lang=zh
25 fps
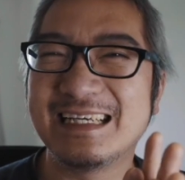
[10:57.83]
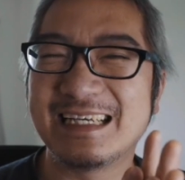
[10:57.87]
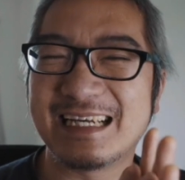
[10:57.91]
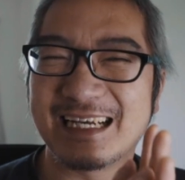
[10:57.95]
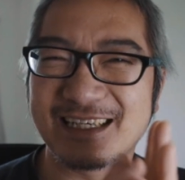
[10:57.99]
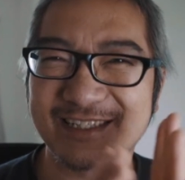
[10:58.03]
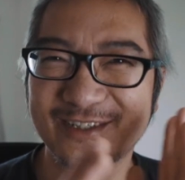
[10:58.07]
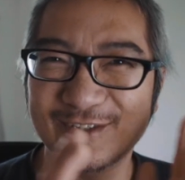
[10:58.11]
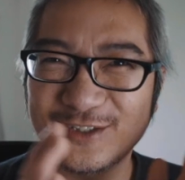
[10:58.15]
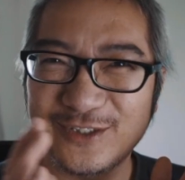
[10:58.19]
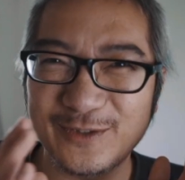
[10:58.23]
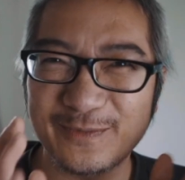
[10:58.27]

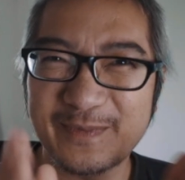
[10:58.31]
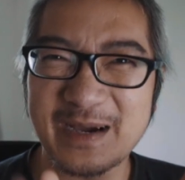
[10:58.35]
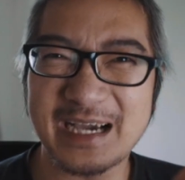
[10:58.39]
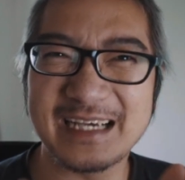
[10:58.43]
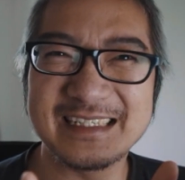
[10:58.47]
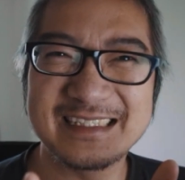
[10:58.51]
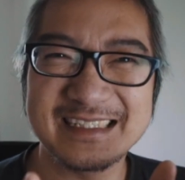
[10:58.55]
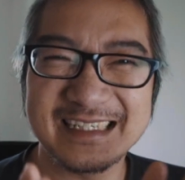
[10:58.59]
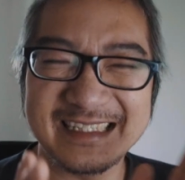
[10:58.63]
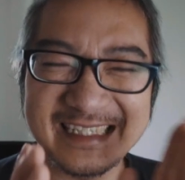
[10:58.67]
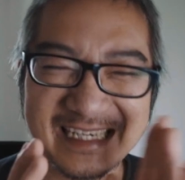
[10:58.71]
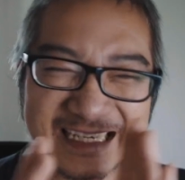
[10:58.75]
那时候去拍
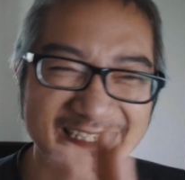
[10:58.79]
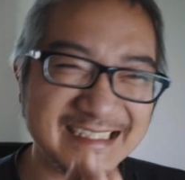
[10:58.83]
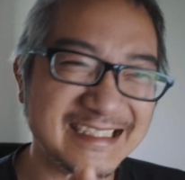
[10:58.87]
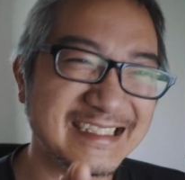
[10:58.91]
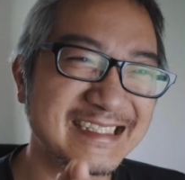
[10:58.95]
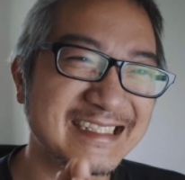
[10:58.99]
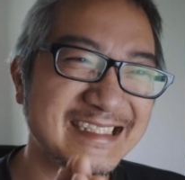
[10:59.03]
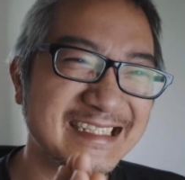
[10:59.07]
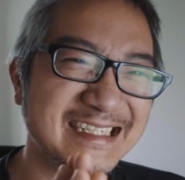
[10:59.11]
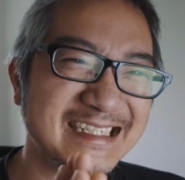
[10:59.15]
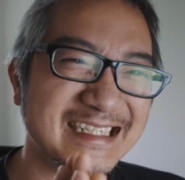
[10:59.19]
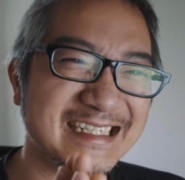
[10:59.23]
摄延时
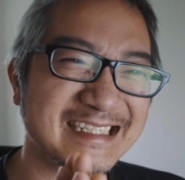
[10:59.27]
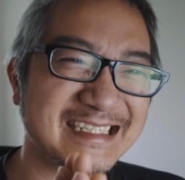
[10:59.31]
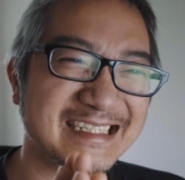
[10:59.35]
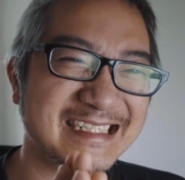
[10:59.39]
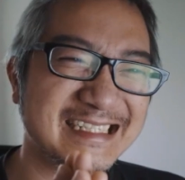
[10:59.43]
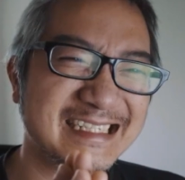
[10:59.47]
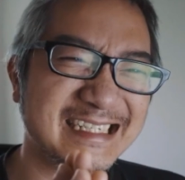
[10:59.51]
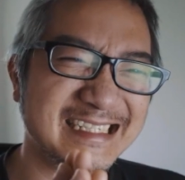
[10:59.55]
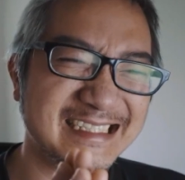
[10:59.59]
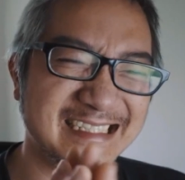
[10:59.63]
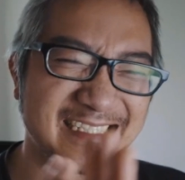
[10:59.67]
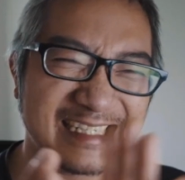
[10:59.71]
摄
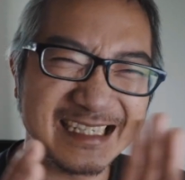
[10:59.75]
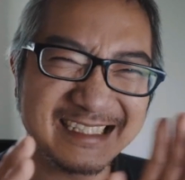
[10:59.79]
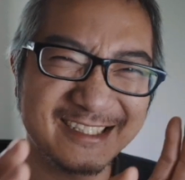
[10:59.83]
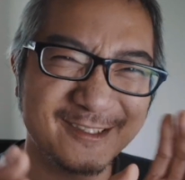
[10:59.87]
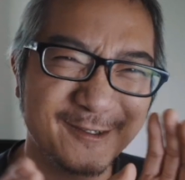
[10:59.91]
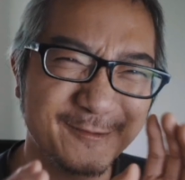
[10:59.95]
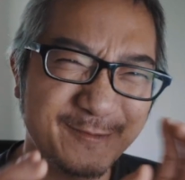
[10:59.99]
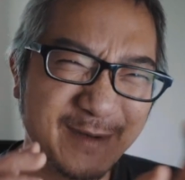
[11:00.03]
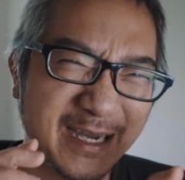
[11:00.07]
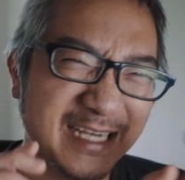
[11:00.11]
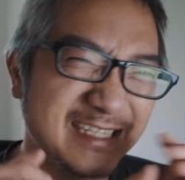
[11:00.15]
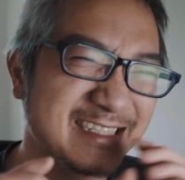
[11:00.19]
影。可惜那时
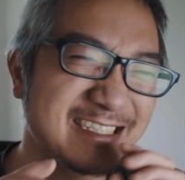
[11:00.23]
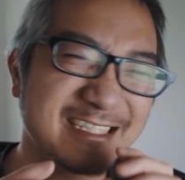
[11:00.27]
候拍